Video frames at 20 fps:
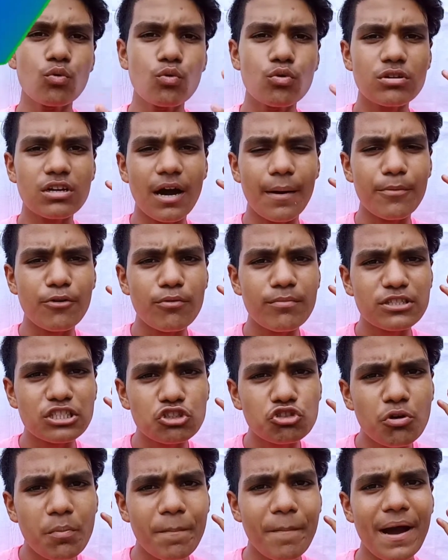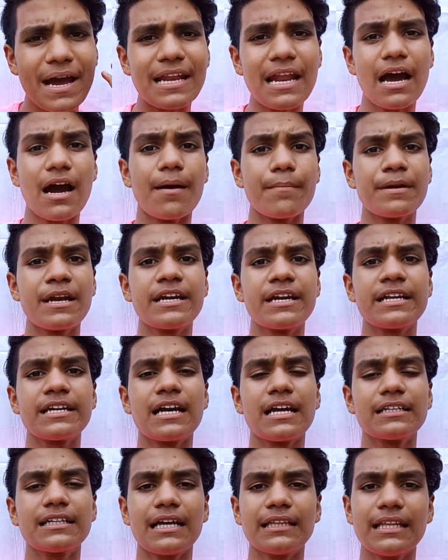उन खबरों में से जो पहला अपडेट
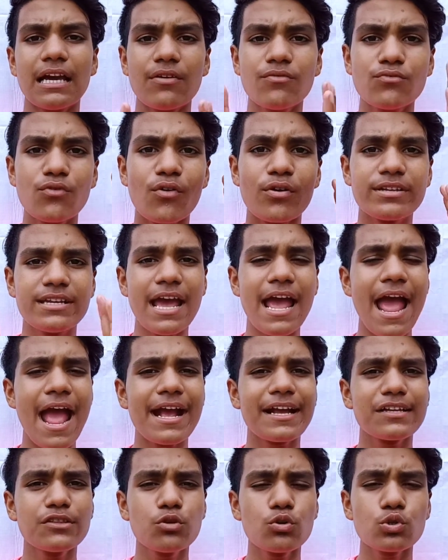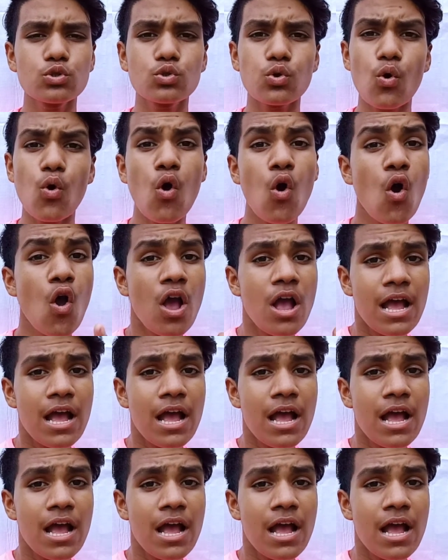निकल के आता है वो ये है कि दोस्तों